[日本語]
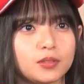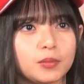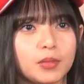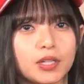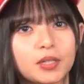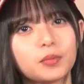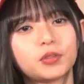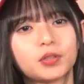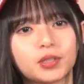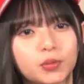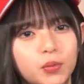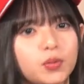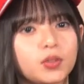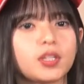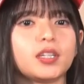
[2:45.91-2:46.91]
まあ、秋元は
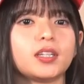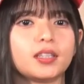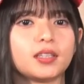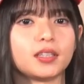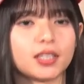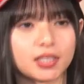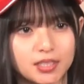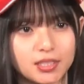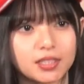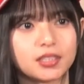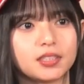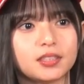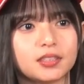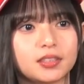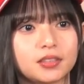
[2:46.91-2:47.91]
同期だ
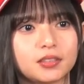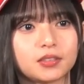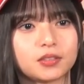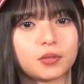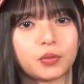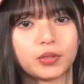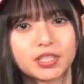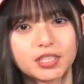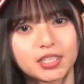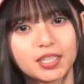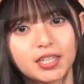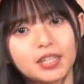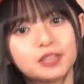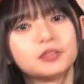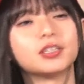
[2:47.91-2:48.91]
しこういじ
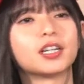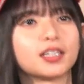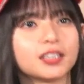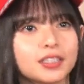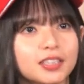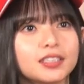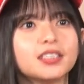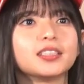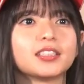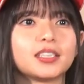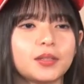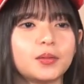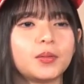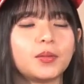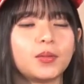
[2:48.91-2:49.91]
り合う仲なんです
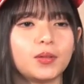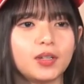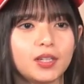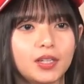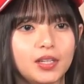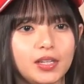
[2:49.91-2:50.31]
けど